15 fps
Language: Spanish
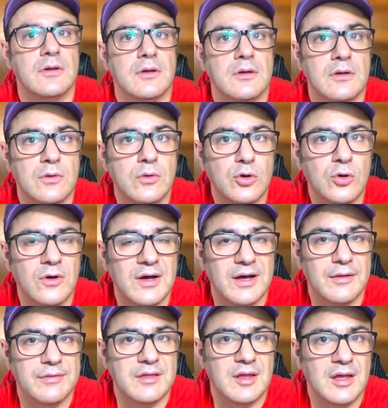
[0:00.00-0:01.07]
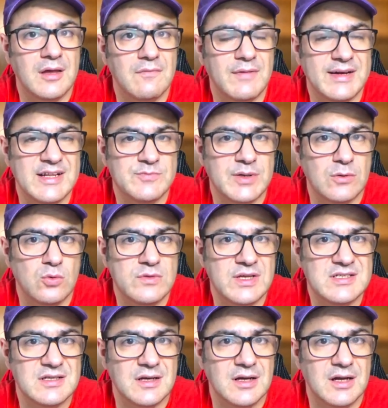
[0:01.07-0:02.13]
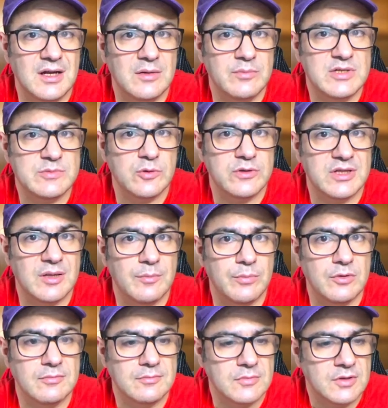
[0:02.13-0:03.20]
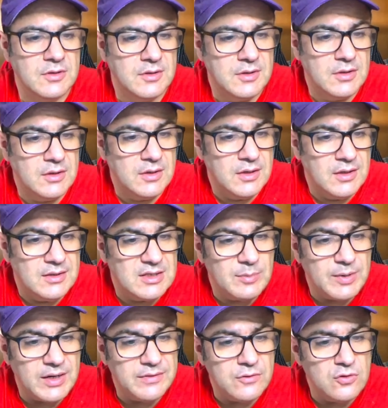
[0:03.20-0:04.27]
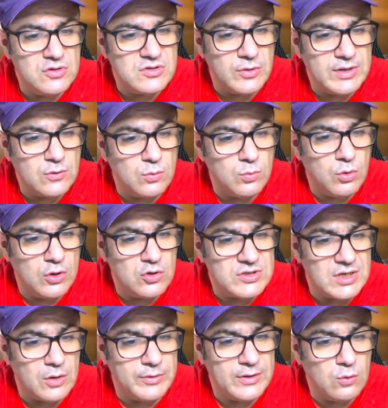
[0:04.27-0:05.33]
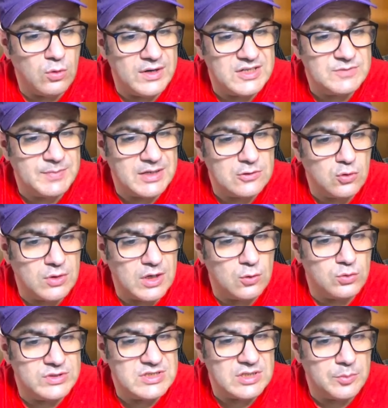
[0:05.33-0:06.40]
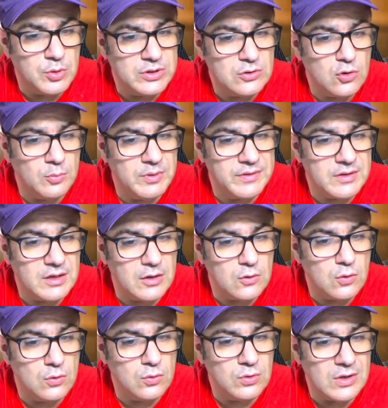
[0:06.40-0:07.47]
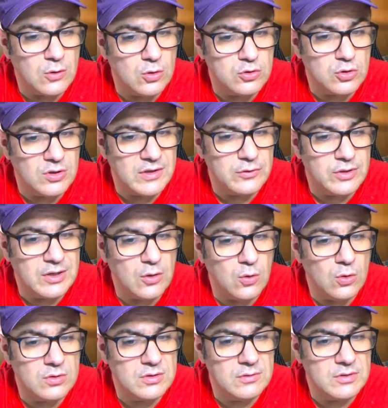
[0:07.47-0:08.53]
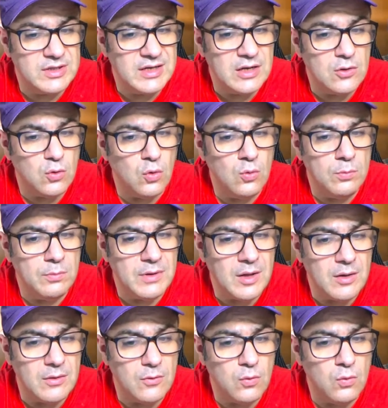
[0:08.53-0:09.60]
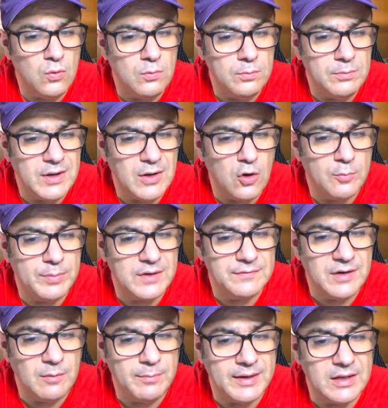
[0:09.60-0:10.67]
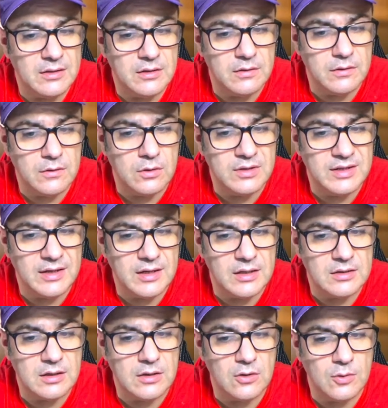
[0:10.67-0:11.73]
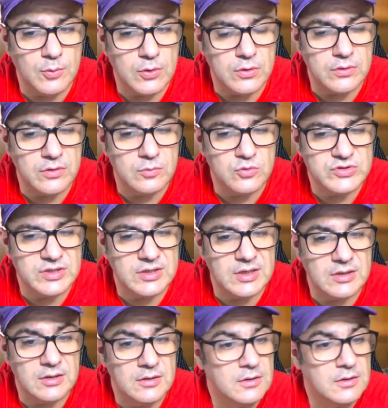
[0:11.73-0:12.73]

Luego hace varias preguntas al mismo tiempo. ¿Te parecen unos buenos auriculares para tocar un instrumento o mezclar con una controladora? ¿O tienen un mejor perfil para edición digital o producción musical?